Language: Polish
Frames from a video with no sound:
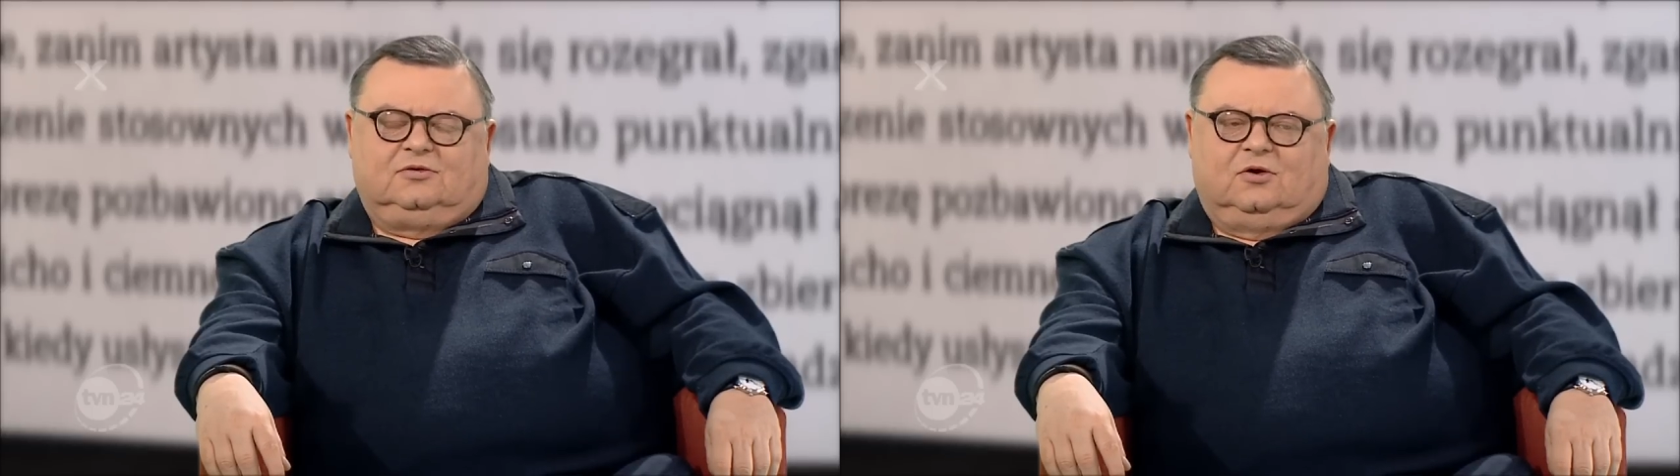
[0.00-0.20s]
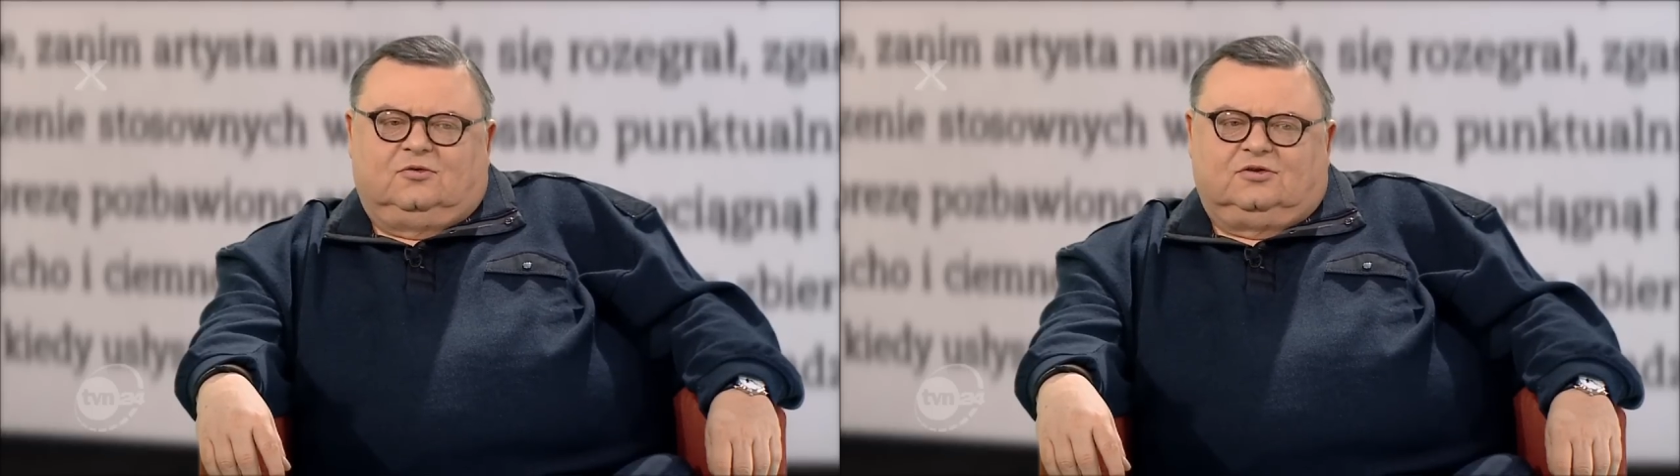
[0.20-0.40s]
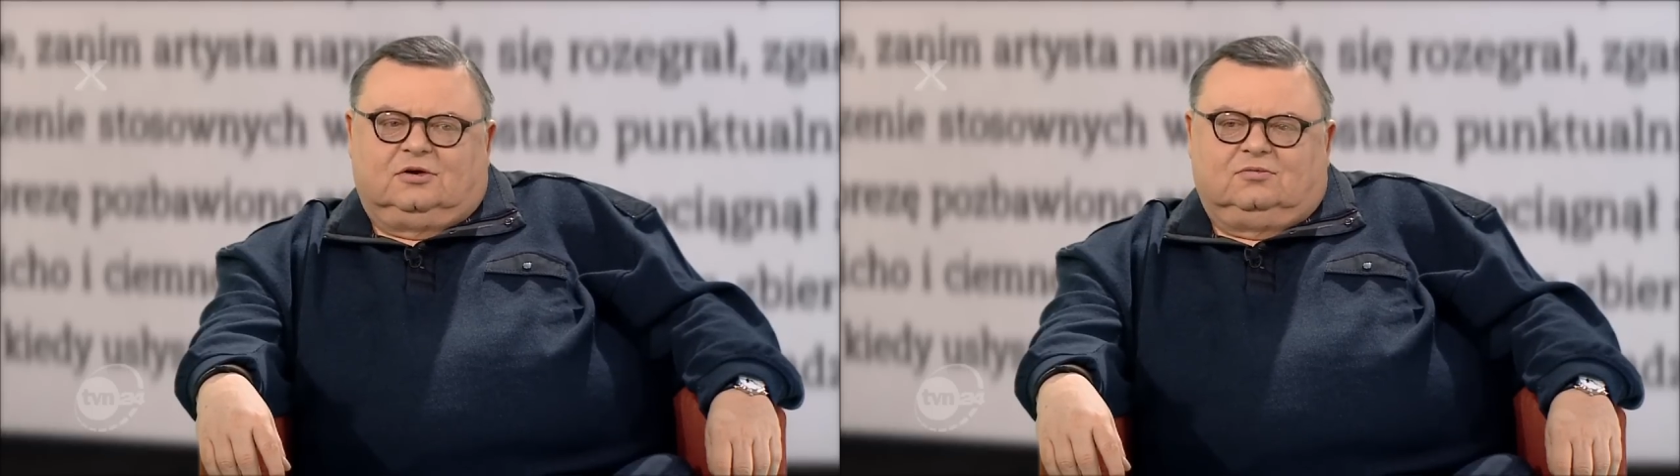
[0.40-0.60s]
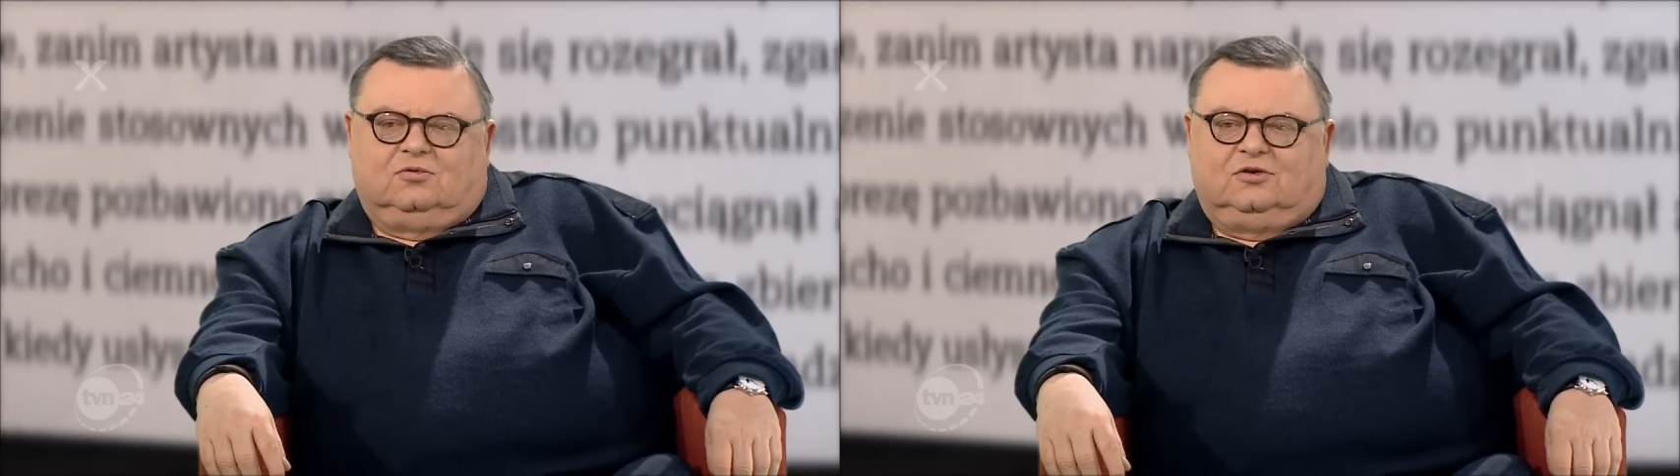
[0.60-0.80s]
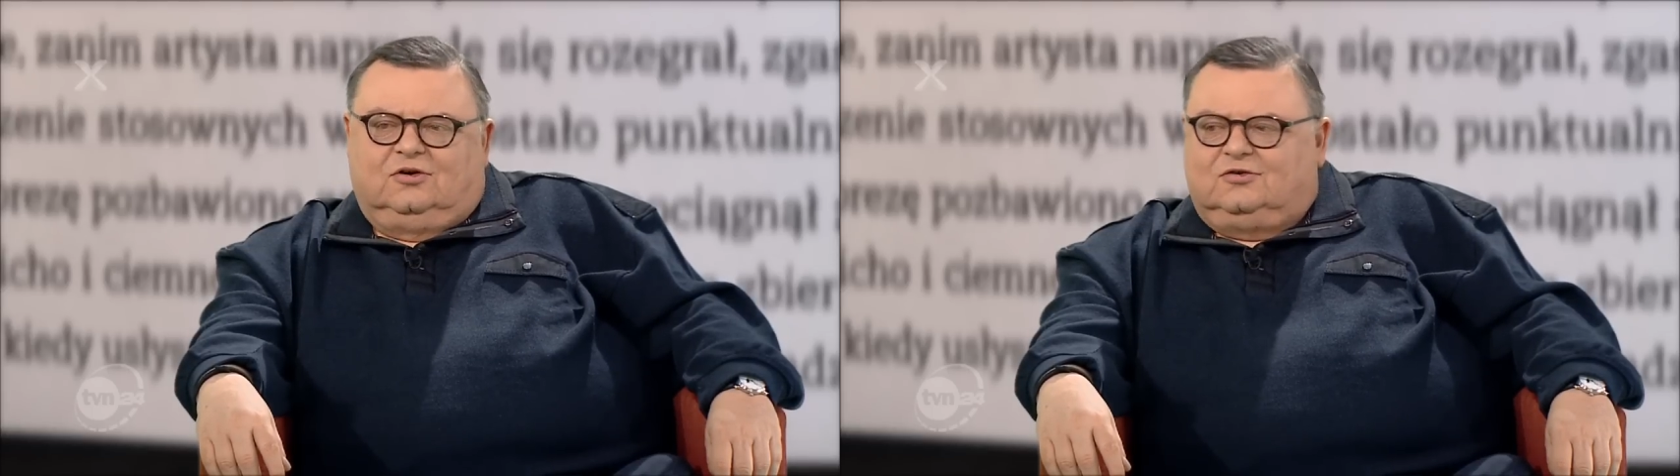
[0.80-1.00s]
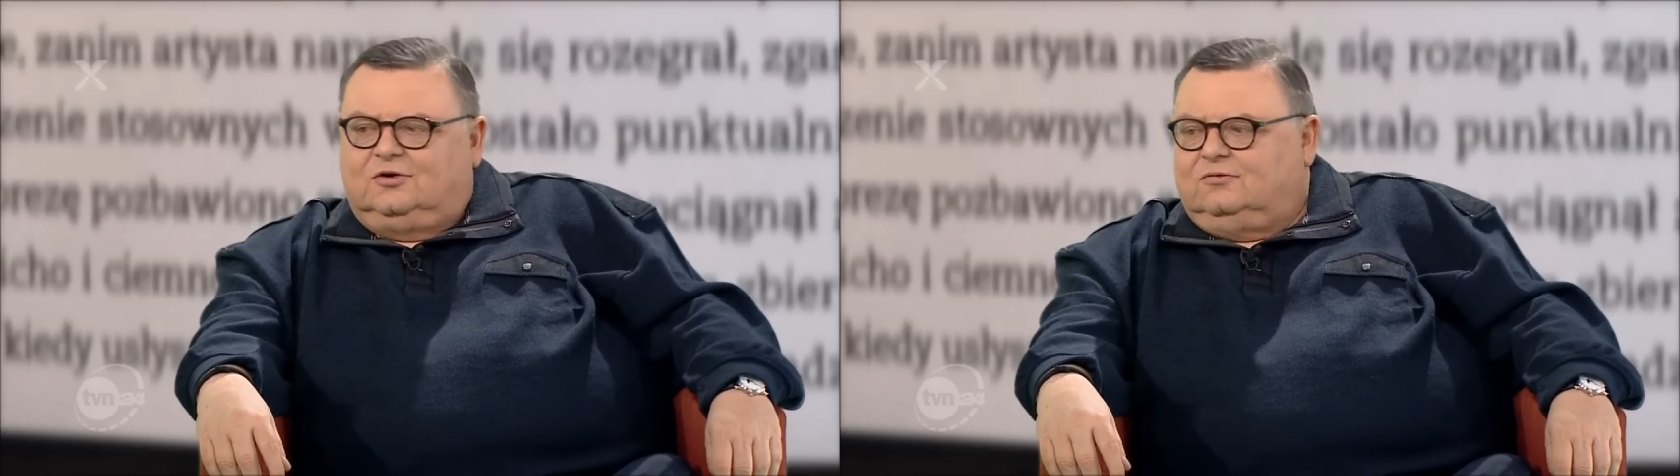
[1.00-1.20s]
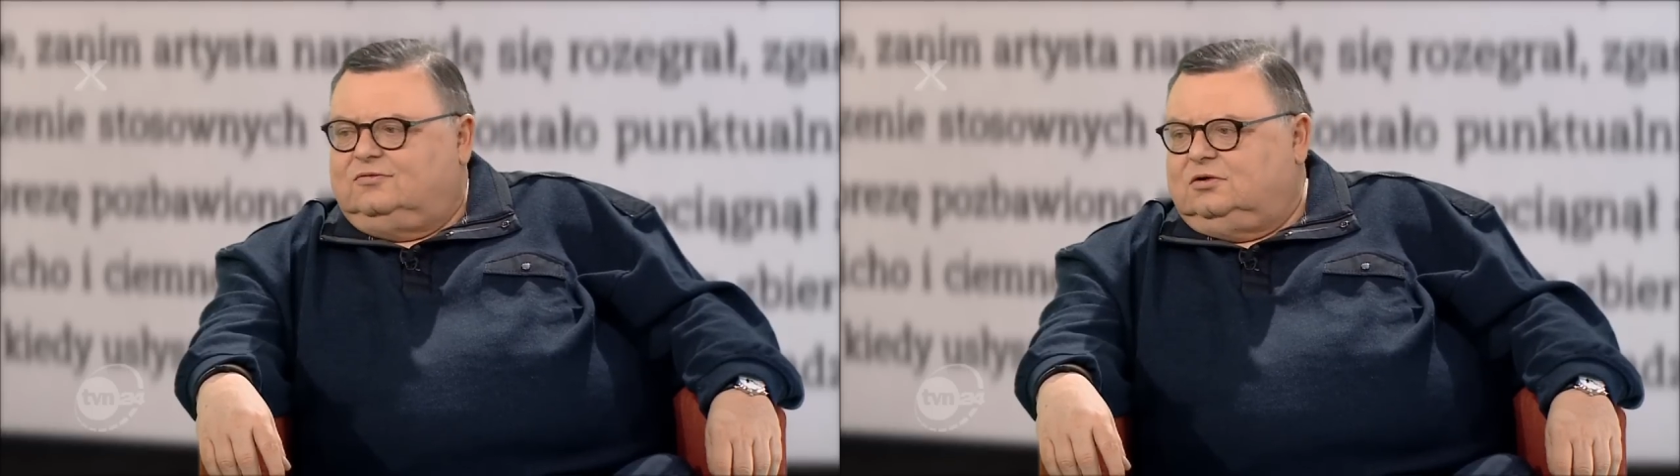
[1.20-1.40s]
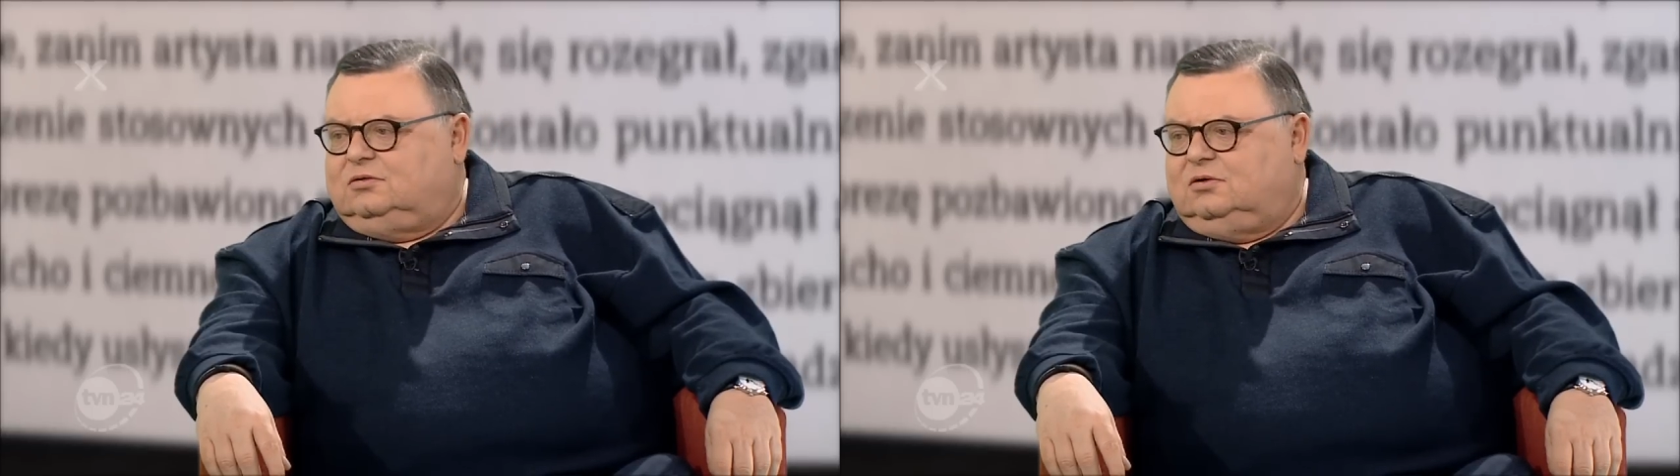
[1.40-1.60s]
książek młodzieżowych,